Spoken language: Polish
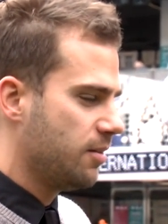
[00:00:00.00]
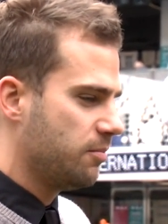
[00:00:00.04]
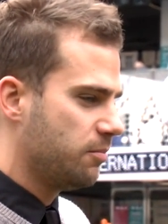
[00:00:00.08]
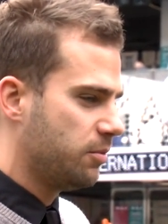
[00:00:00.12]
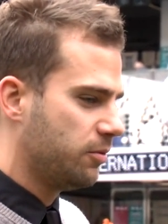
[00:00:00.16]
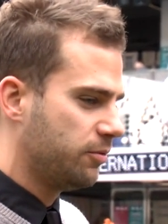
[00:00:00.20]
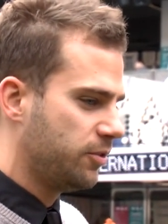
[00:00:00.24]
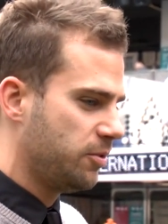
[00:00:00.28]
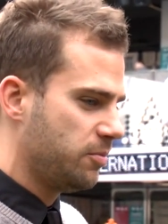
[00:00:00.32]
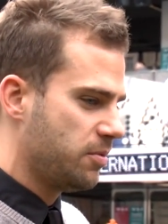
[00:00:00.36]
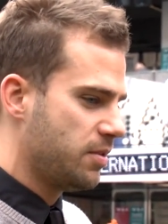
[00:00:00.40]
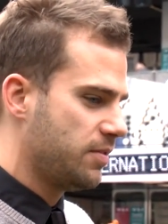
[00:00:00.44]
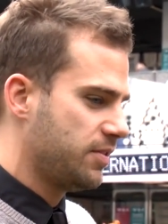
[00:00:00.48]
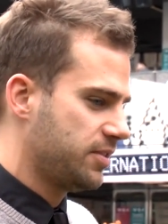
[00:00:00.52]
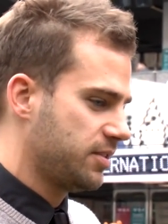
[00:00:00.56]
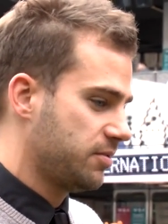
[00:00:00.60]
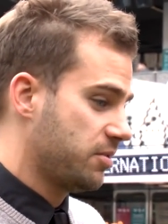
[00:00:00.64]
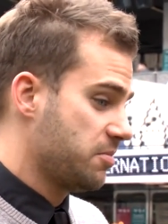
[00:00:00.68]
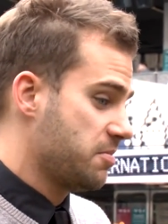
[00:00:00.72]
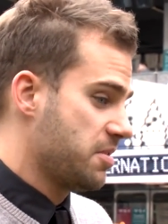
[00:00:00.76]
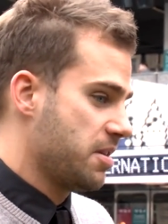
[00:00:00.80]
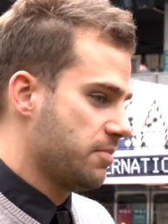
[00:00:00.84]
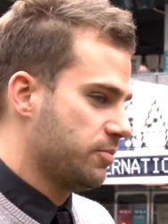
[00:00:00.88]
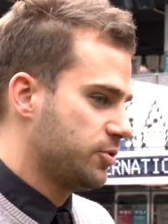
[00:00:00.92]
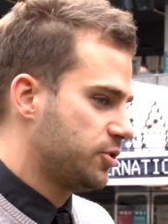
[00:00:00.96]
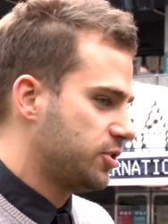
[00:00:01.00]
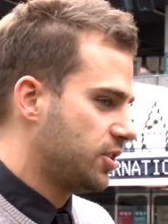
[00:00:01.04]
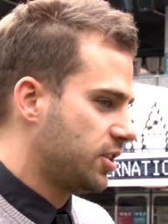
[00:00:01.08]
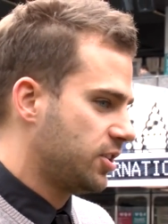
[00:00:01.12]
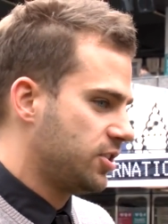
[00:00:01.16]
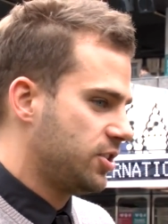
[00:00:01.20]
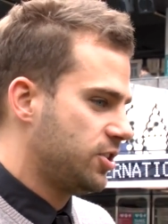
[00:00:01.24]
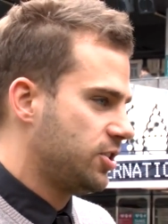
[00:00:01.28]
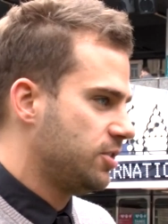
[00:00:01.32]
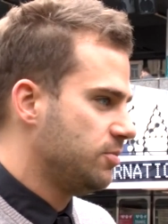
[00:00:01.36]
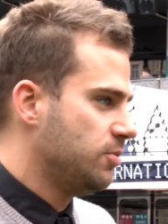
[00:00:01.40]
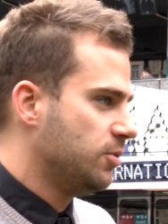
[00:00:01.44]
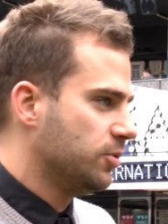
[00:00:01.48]
po filmie, więc tam chyba nie wiem,
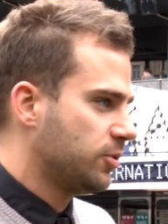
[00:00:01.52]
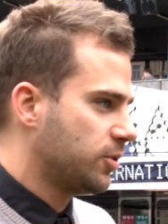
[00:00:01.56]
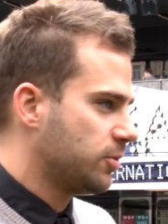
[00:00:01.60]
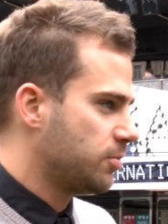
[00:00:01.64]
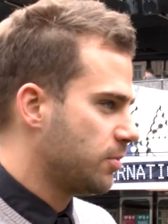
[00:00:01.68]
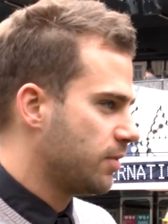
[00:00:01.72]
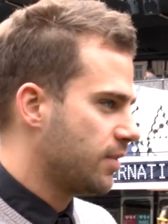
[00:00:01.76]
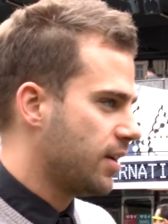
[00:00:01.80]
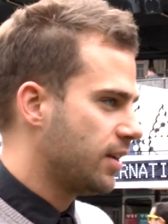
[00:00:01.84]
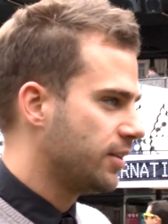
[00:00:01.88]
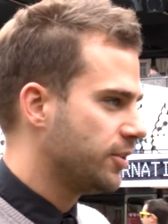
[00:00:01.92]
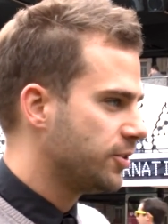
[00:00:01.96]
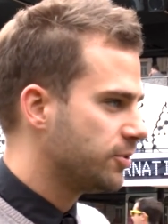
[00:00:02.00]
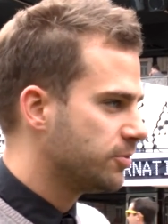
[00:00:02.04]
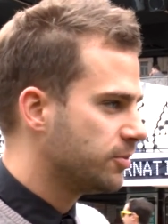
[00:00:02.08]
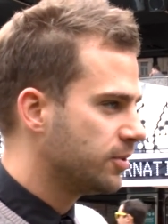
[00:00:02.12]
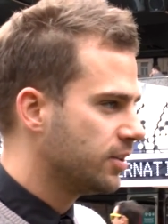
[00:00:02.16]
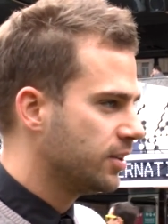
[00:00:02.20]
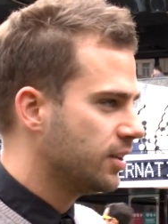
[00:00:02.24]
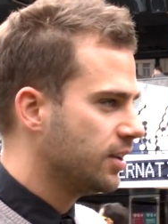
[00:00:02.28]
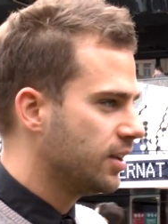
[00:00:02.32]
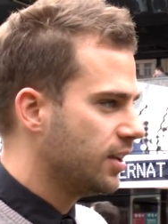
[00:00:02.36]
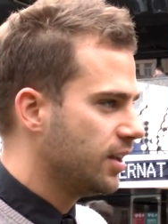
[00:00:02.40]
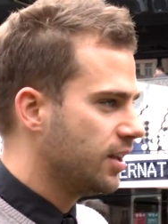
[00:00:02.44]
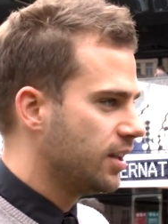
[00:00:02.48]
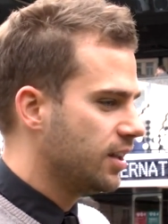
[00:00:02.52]
40 minut rozmawialiśmy,